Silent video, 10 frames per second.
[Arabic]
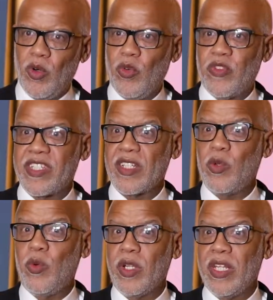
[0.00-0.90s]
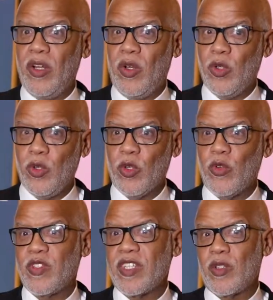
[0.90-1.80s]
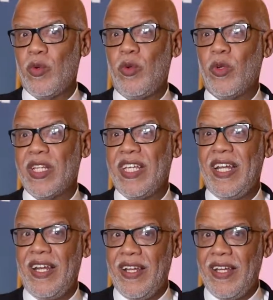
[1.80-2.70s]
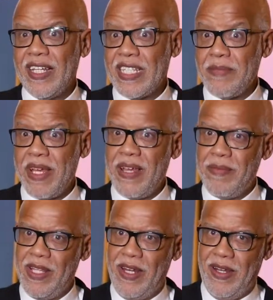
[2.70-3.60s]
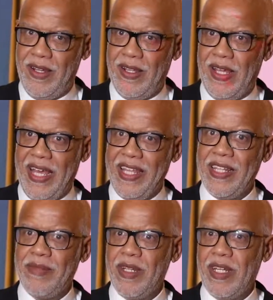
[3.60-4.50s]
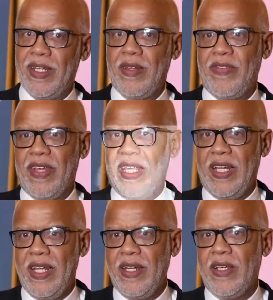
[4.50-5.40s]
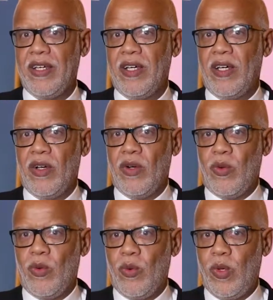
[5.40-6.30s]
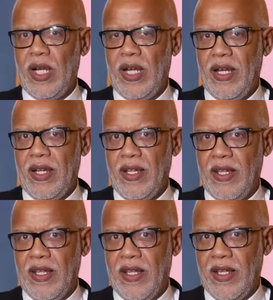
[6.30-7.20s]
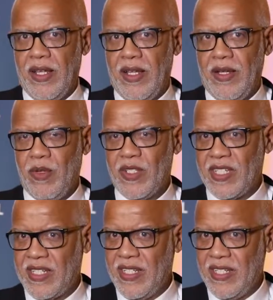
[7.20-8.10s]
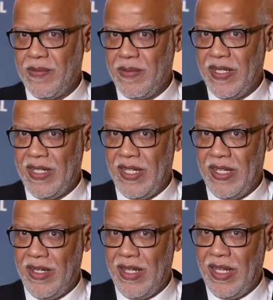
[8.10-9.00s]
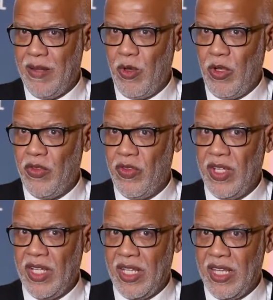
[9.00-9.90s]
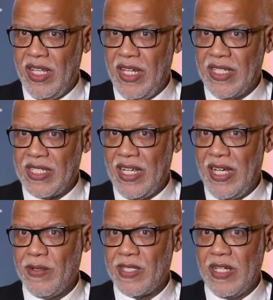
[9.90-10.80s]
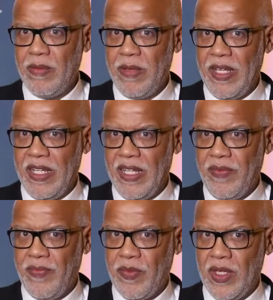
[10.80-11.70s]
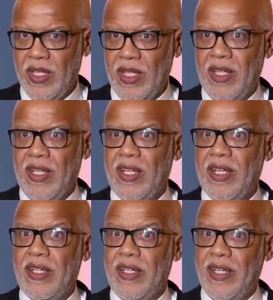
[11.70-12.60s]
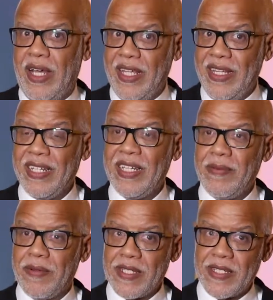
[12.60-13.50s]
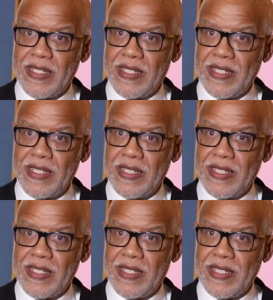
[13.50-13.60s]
وفي التطور ديال الحضور وفي التطور ديال الاهتمام ديال عدد من الفاعلين والمؤسسات آه، بهذا البعد ديال الصحه والسلامه المهنيه آه، ايضا كيبرز